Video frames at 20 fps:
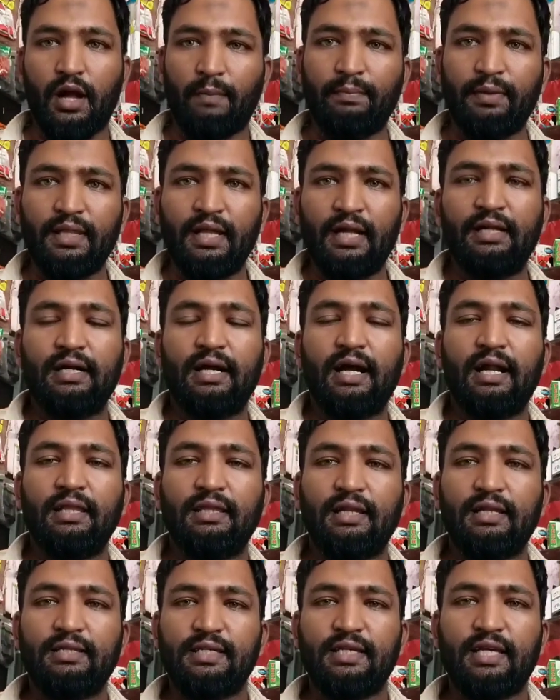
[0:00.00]
ஐம்பது ஆண்டு
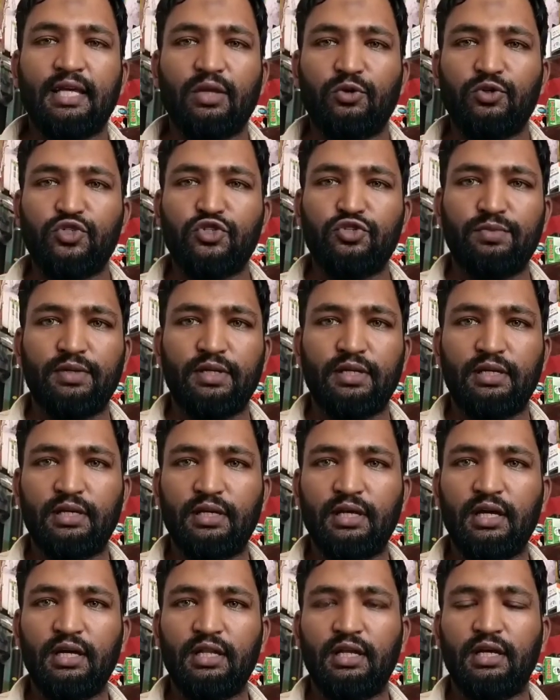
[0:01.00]
காலத்தில் செய்யாத
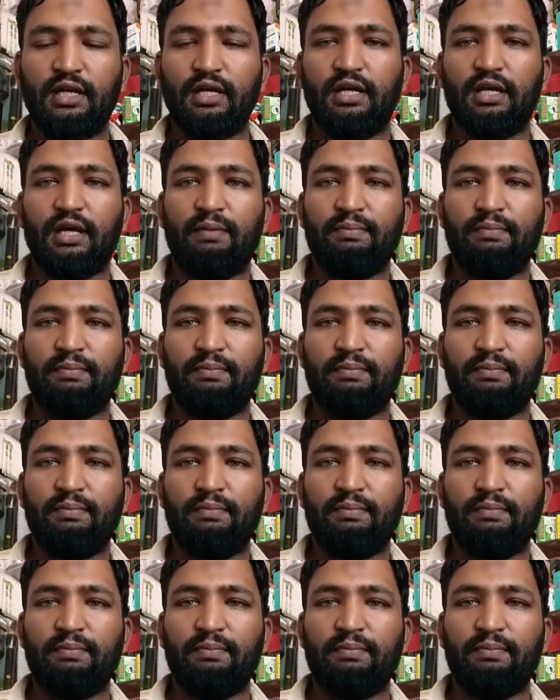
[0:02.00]
ஒற்றுமையாக இல்லை